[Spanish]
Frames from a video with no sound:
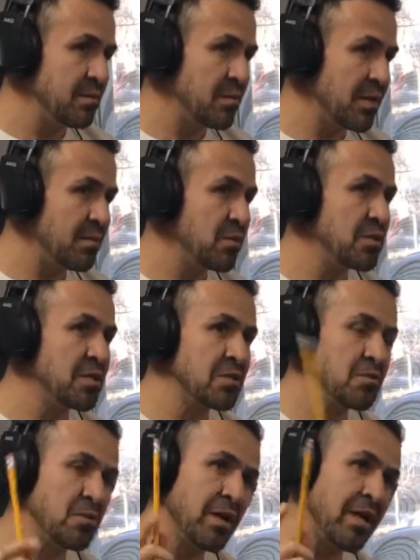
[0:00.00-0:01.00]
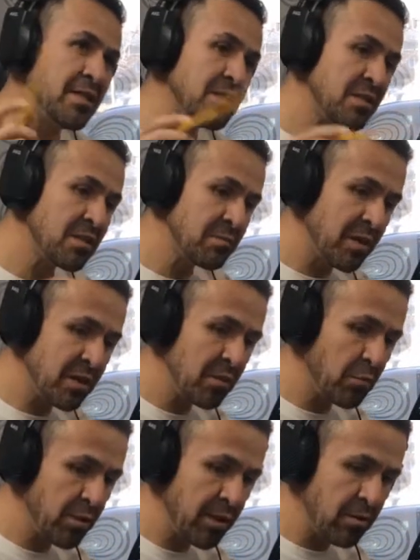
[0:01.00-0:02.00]
Por ejemplo, dices tú, esta
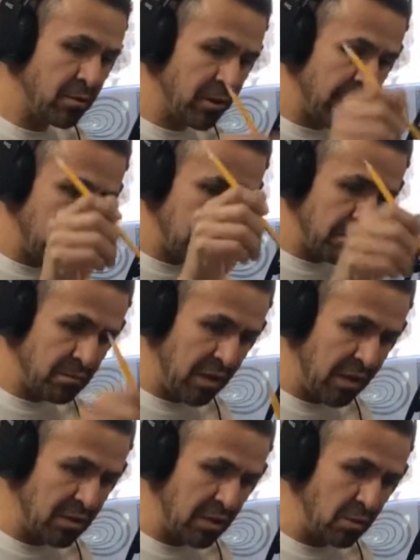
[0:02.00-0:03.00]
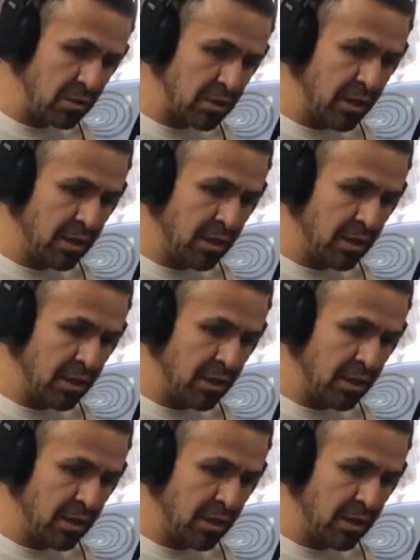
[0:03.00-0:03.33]
semana voy a correr 22